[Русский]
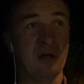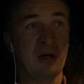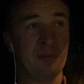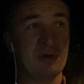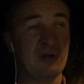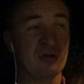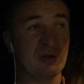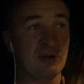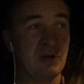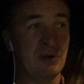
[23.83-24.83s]
опять
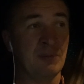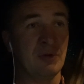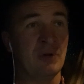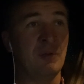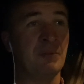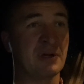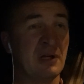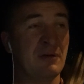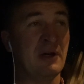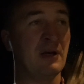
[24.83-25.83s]
же, да,
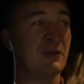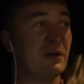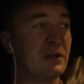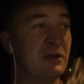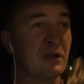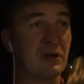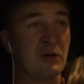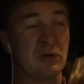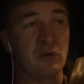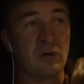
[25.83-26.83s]
продавая квартиры, у
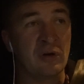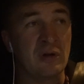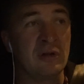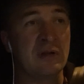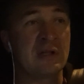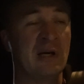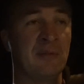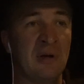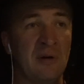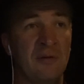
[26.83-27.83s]
которых не
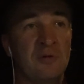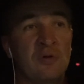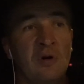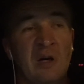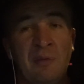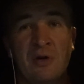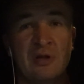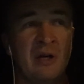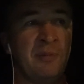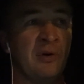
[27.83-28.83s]
самая высокая
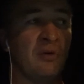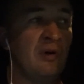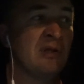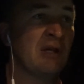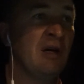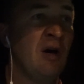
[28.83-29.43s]
маржа, приходится